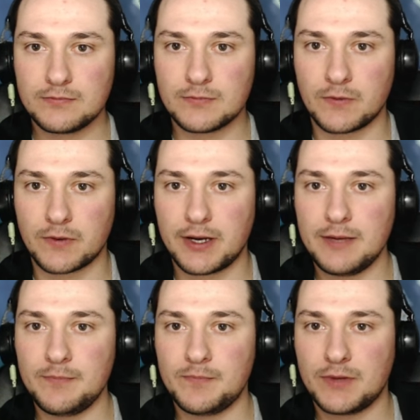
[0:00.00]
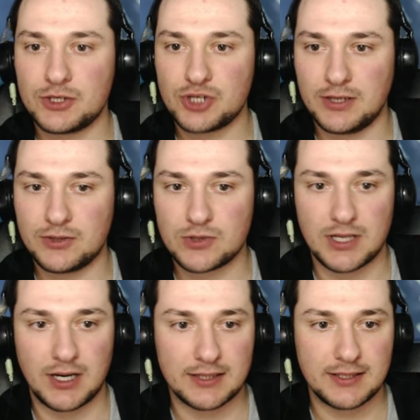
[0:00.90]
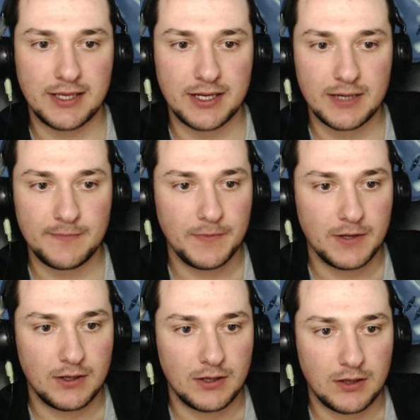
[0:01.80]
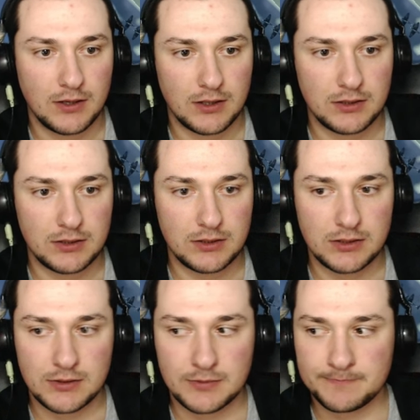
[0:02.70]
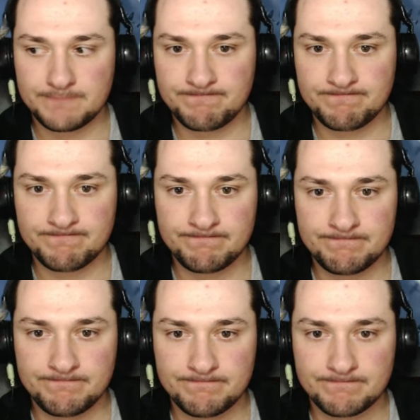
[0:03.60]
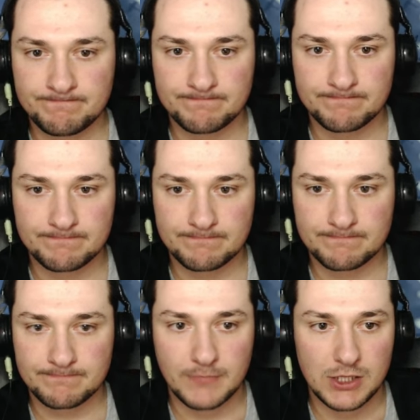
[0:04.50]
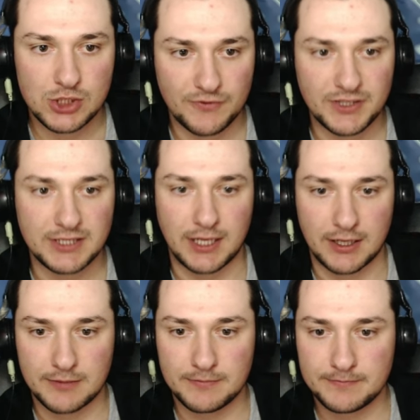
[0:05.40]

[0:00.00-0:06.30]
Ok, e c'è l'industria dell'artiglieria. Um, soft attack.